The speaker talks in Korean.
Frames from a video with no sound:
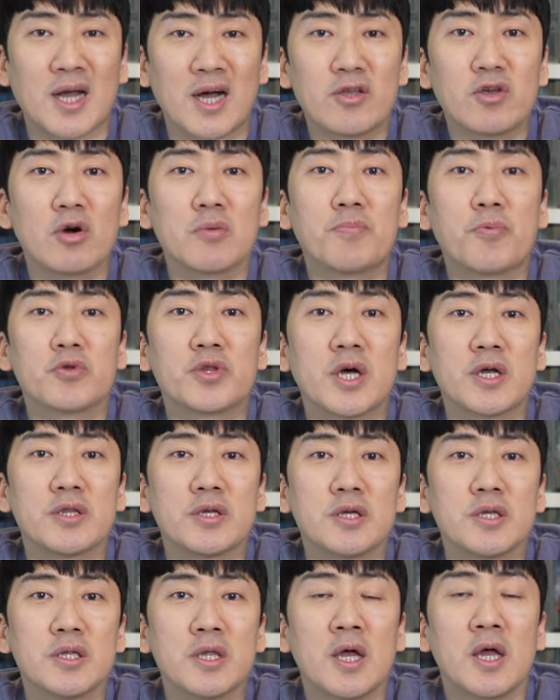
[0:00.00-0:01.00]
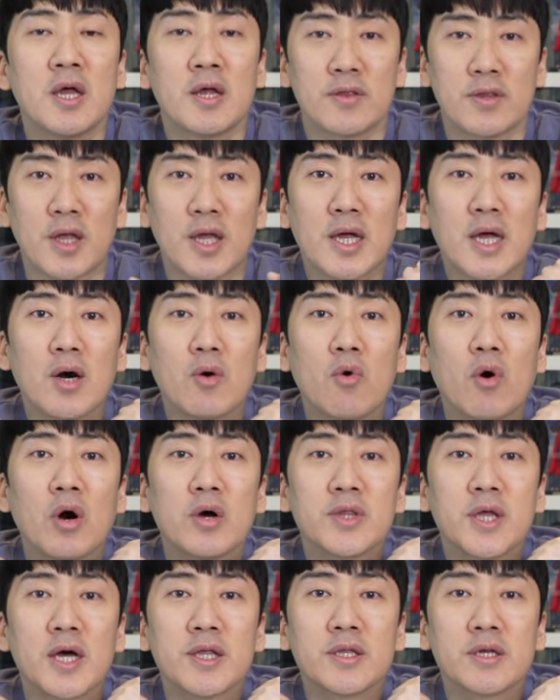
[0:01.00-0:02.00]
가격보다는 내가
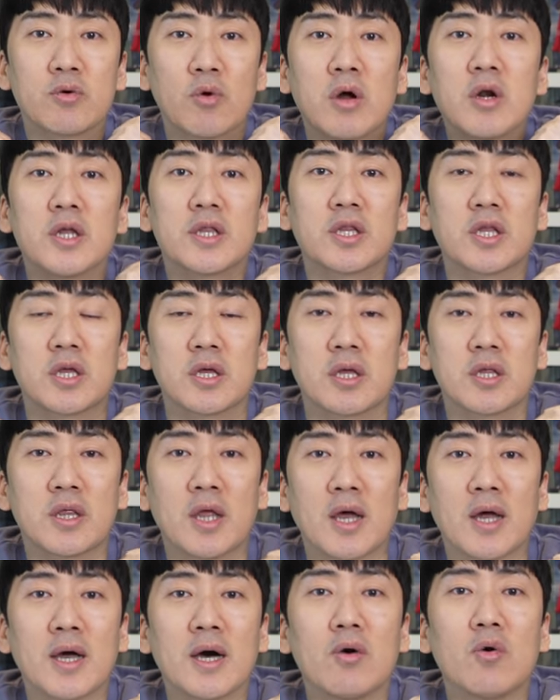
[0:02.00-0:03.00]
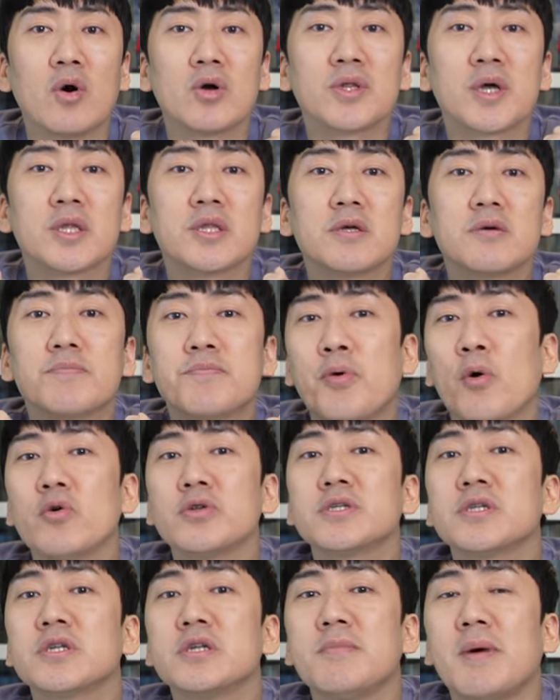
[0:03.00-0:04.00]
원하는 퀄리티, 내가 원하는
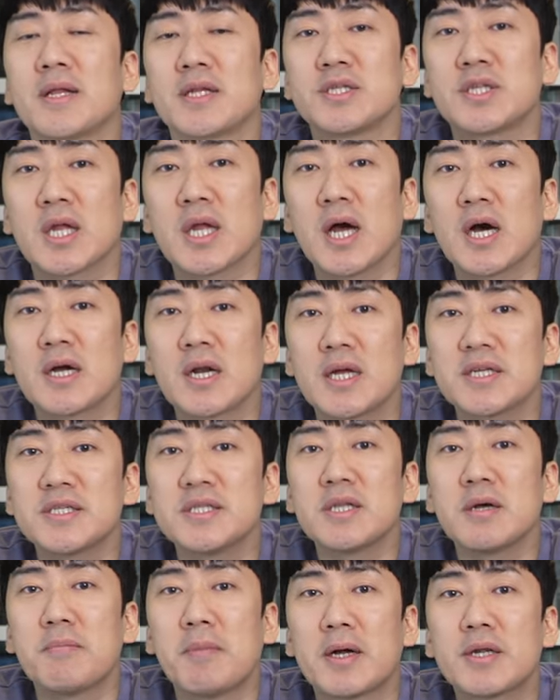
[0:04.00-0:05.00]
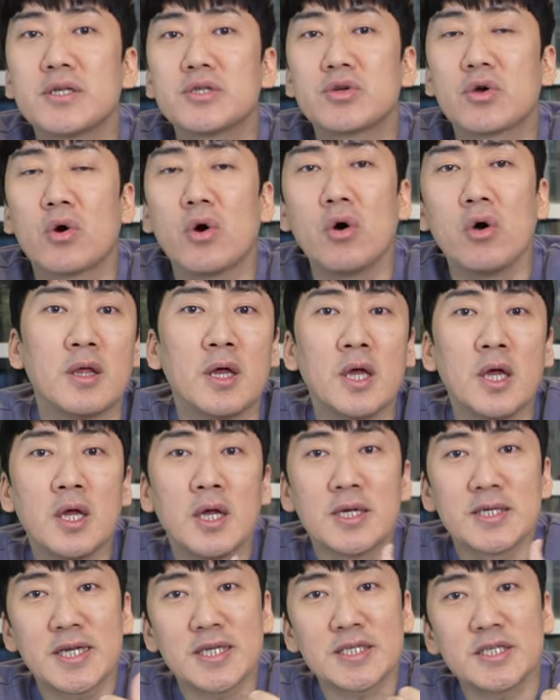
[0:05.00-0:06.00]
포즈를 많이 생각을 하신다 말이죠.
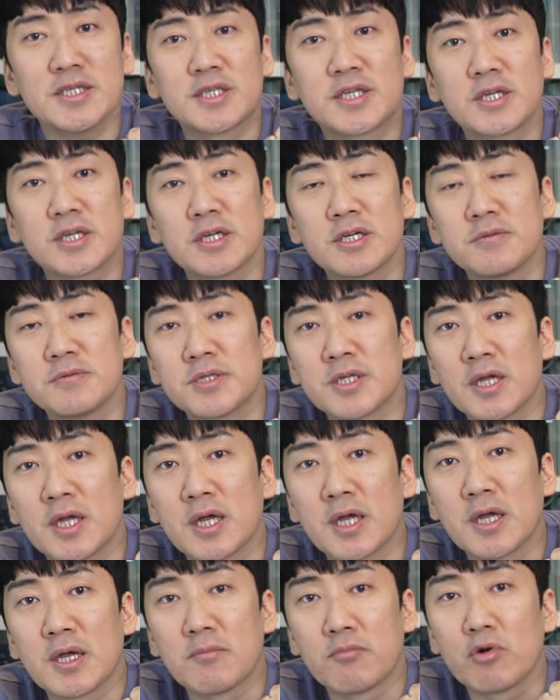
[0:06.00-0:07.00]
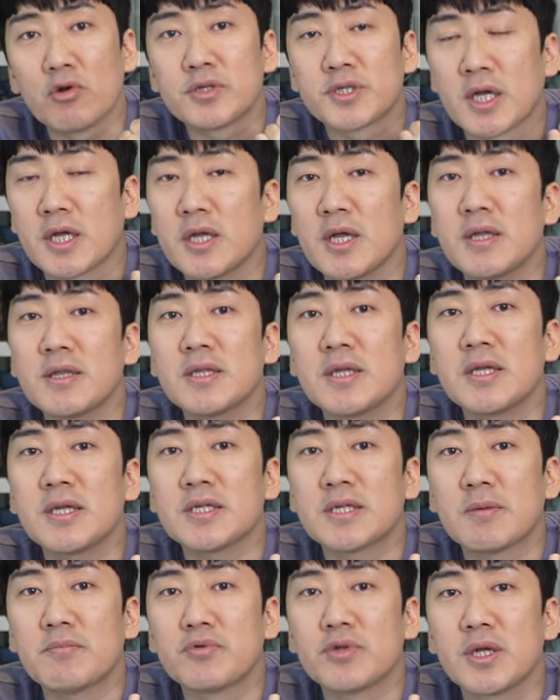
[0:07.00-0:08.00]
사실 지금 이제 물론
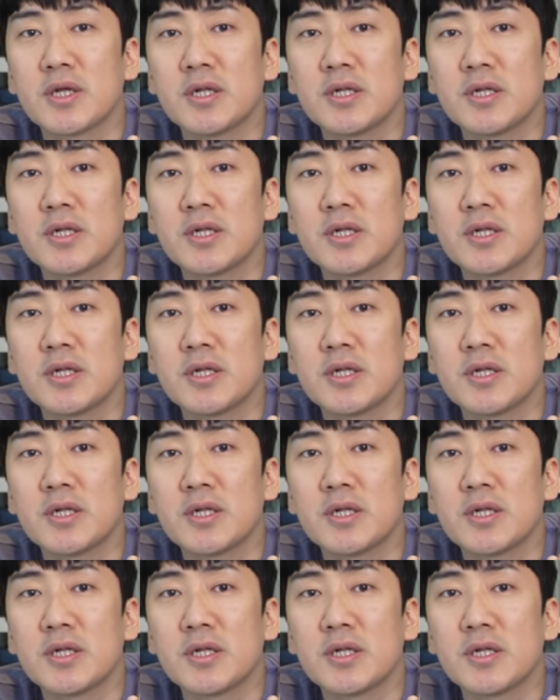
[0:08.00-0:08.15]
제이엔디 삼분의